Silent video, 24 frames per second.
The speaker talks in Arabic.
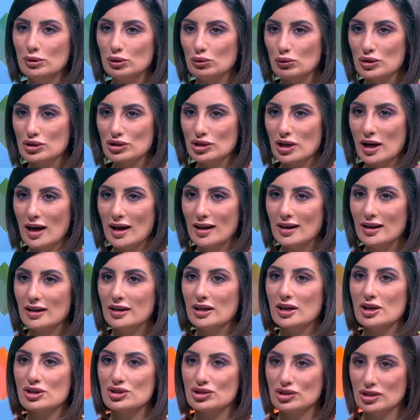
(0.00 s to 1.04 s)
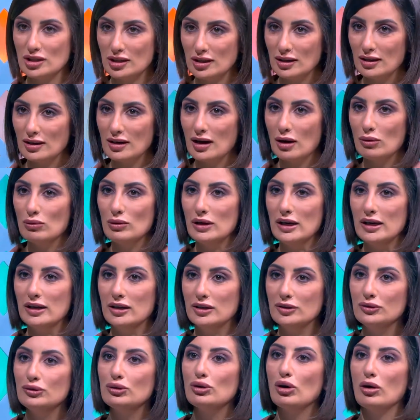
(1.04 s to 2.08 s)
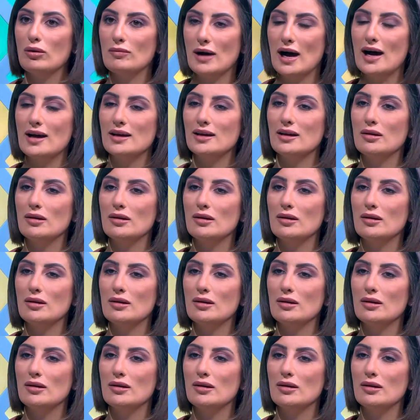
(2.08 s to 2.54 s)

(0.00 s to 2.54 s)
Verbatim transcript: بتوجهها للناشئين او اللي عندهم هاي